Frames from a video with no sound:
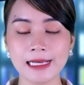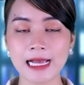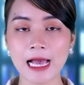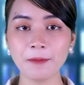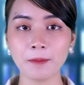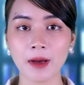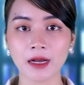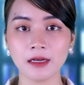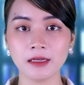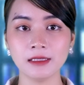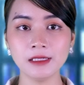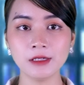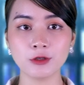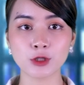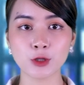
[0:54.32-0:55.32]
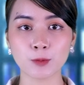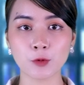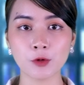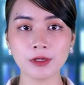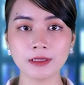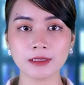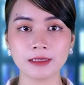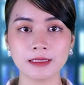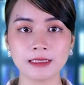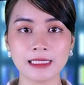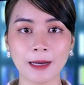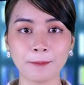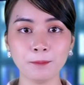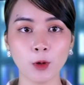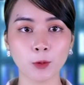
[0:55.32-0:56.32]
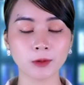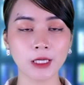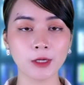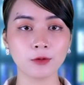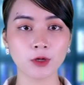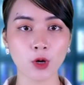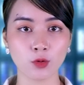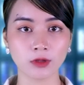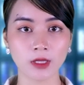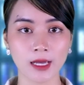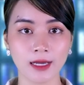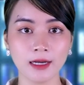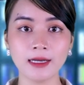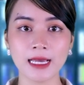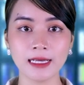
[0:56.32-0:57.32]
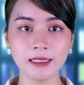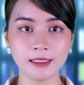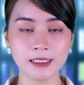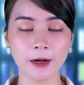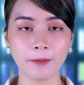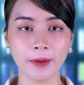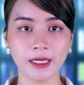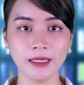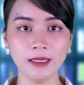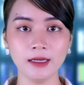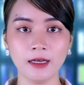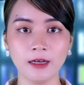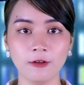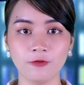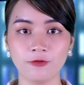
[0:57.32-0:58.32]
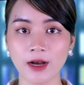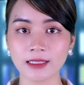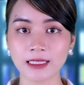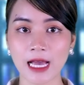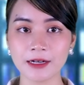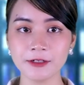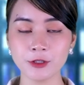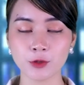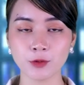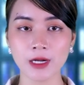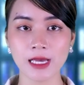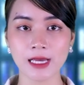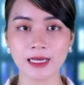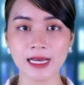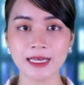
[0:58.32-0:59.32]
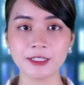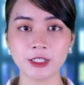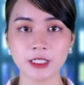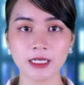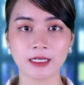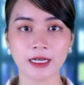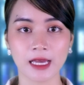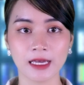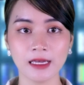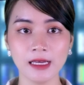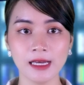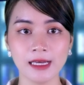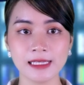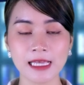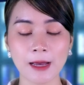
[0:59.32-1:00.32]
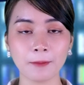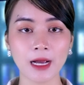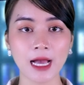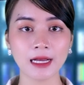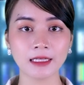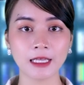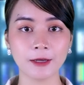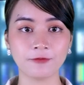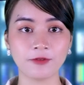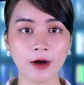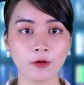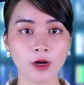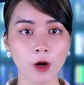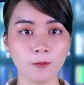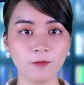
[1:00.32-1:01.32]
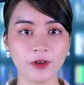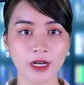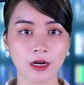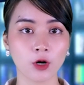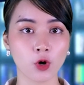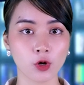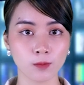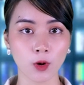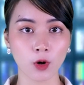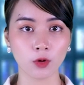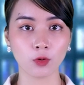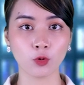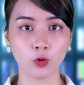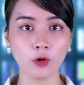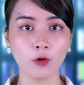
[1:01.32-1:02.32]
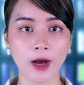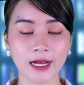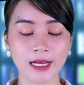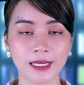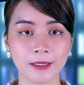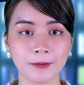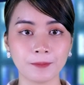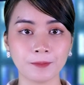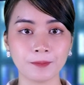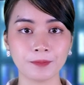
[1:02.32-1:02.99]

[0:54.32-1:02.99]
Các mạng lưới của Trung Quốc nhắm mục tiêu cụ thể đến người dân Mỹ, phát tán chủ đề gây chia rẽ nhằm can thiệp vào công việc nội bộ của Hoa Kỳ.